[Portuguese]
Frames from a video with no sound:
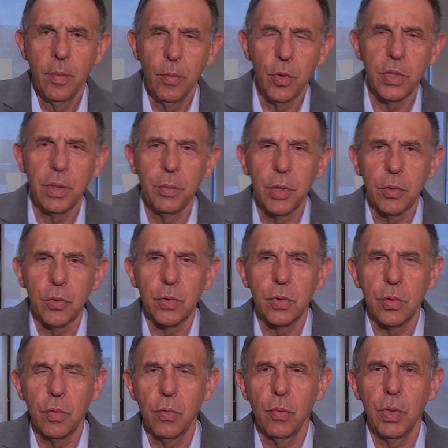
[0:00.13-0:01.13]
Meus
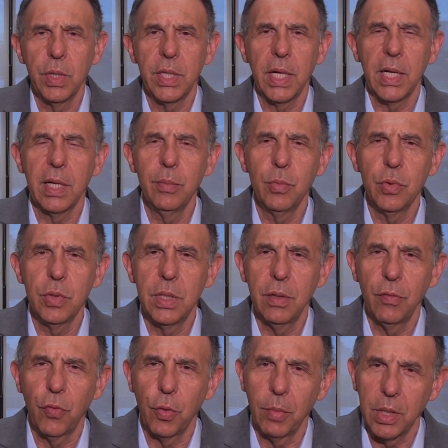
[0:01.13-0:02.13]
amigos, o intercâmbio
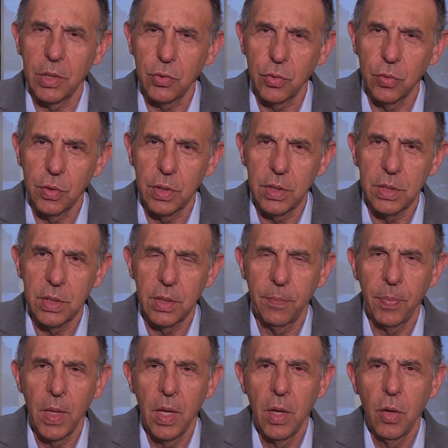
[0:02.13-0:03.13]
de informações,
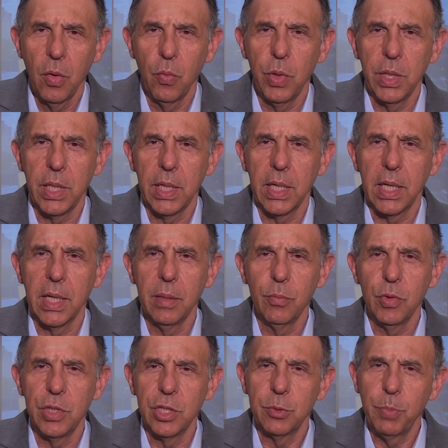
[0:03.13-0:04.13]
o
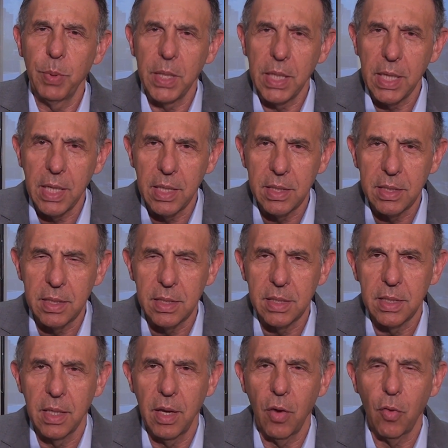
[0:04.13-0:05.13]
intercâmbio de
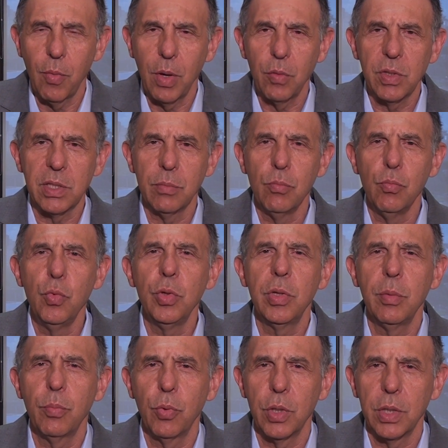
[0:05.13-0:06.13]
experiências é uma coisa
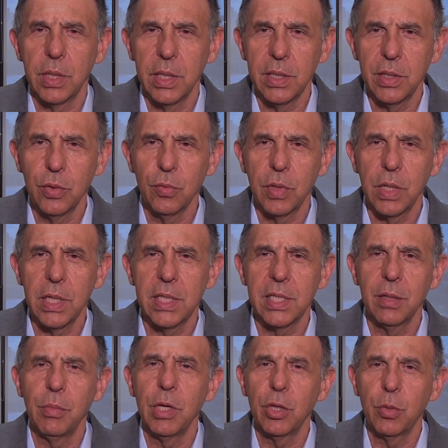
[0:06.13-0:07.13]
muito importante no
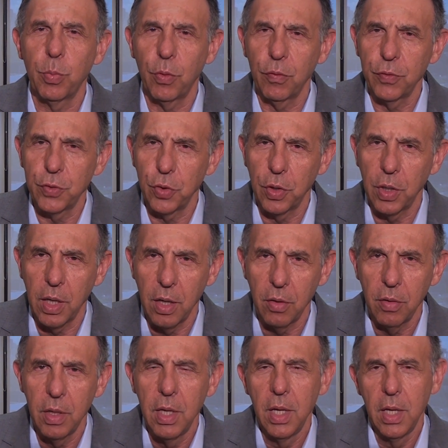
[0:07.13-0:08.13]
crescimento
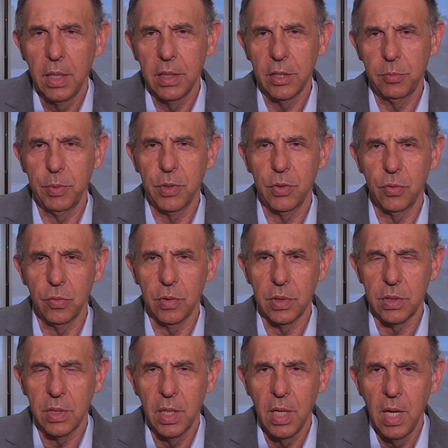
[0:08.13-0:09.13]
profissional das
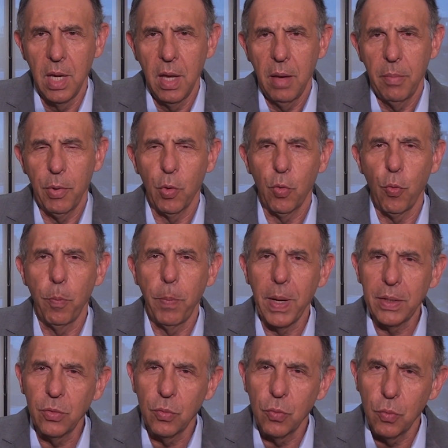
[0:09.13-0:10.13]
pessoas.
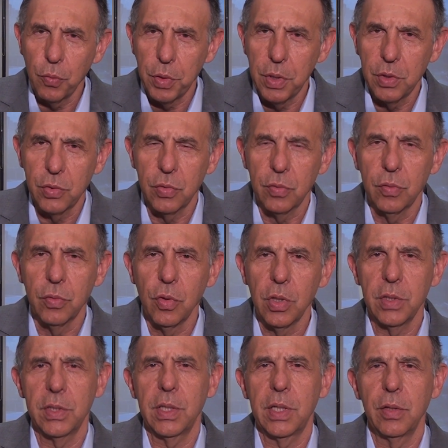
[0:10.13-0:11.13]
Preocupado com isso,
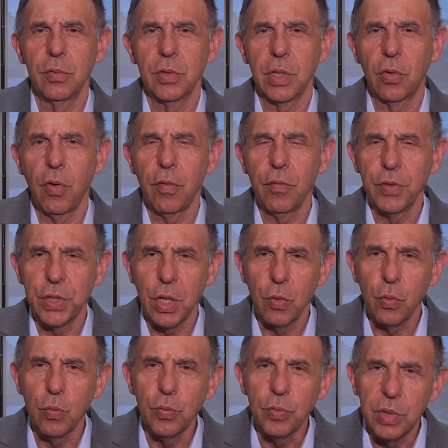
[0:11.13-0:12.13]
nós aqui do Secov já há
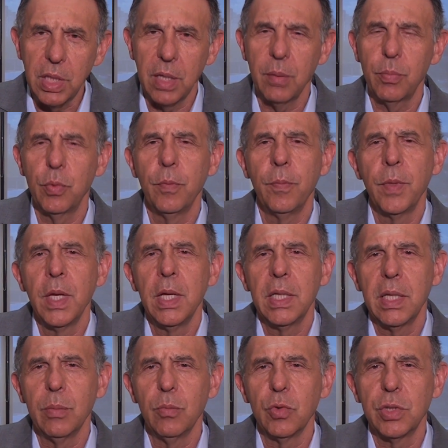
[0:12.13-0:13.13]
algum tempo
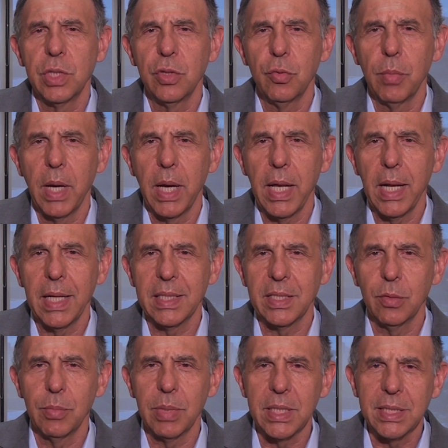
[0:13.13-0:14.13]
temos tido uma
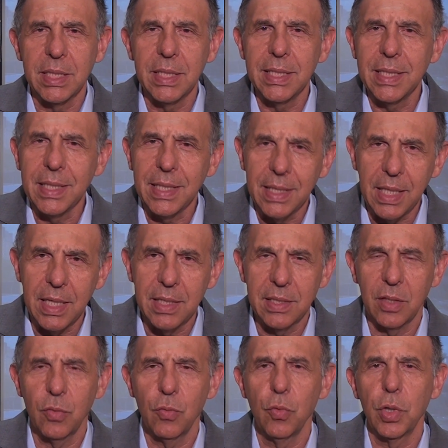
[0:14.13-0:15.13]
relação bastante
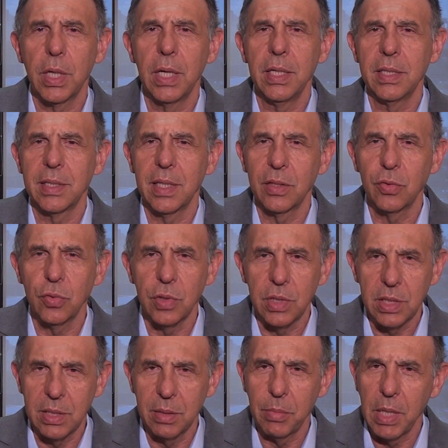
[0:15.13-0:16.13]
intensa com
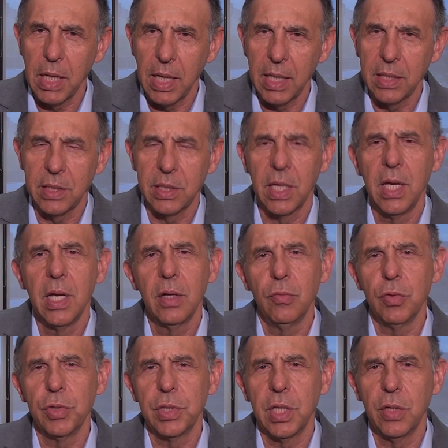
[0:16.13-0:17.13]
organizações similares
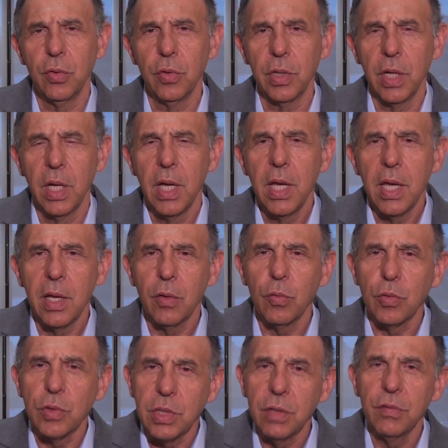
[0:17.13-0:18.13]
no exterior,
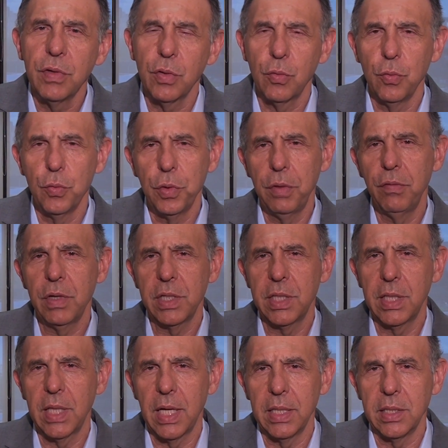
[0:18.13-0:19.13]
inclusive com
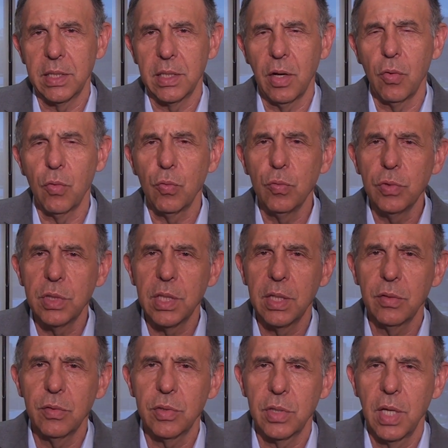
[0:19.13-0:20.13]
universidades. Há alguns
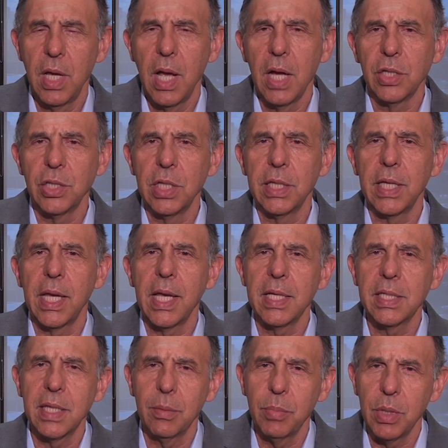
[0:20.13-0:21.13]
anos a gente tem
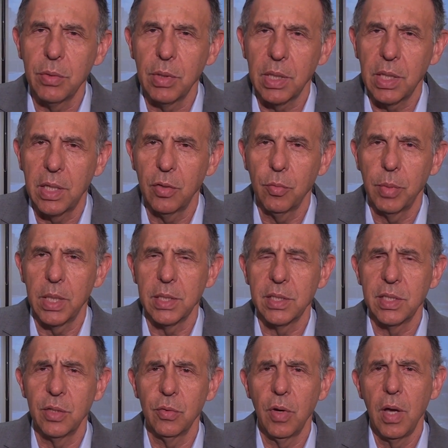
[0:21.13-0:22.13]
recebido aqui no
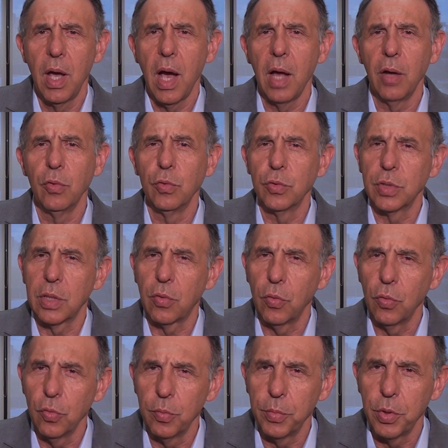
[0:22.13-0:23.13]
Brasil alunos da
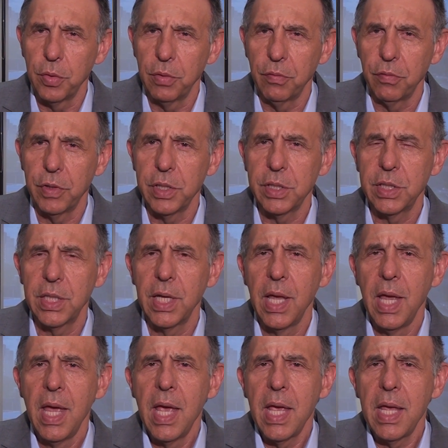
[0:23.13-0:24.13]
Columbia University
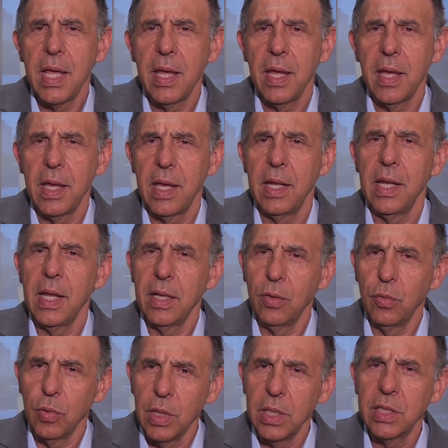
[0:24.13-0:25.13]
e, e
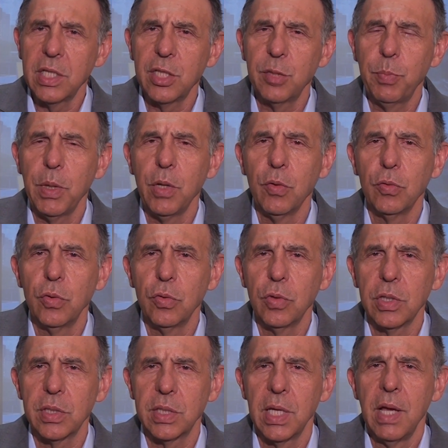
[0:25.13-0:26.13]
durante esse período
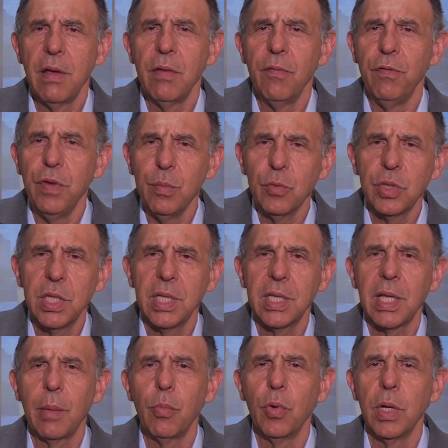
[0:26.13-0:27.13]
nós vimos
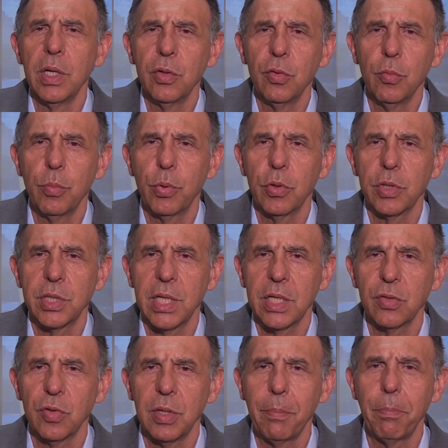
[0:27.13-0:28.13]
entabulando um
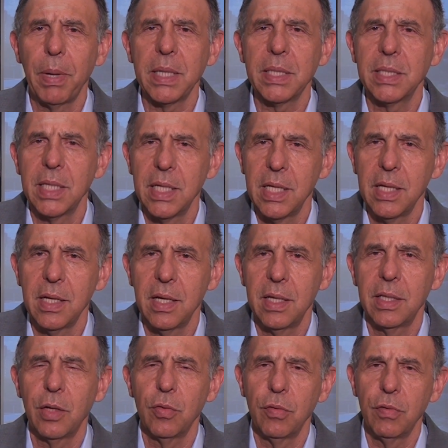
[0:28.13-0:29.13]
processo de parceria
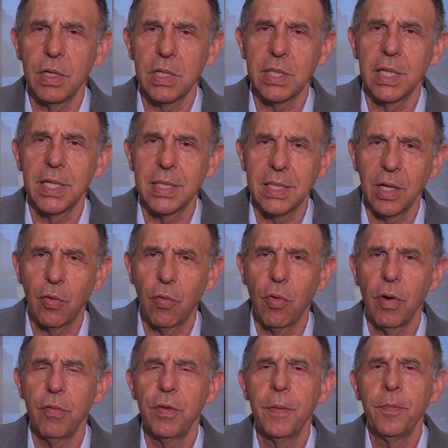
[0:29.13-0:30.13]
entre a Universidade
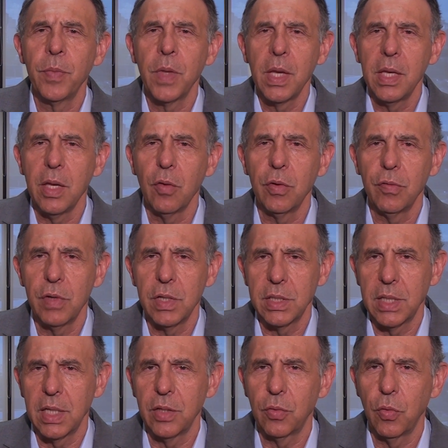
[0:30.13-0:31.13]
Secov e a
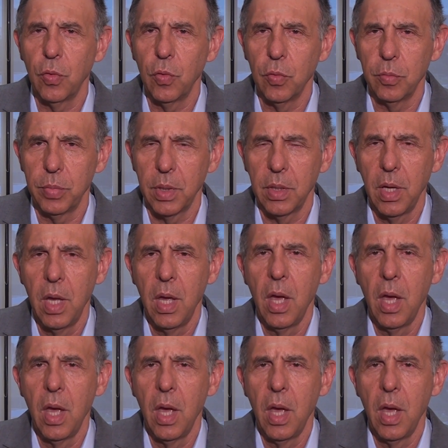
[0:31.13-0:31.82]
Universidade Columbia.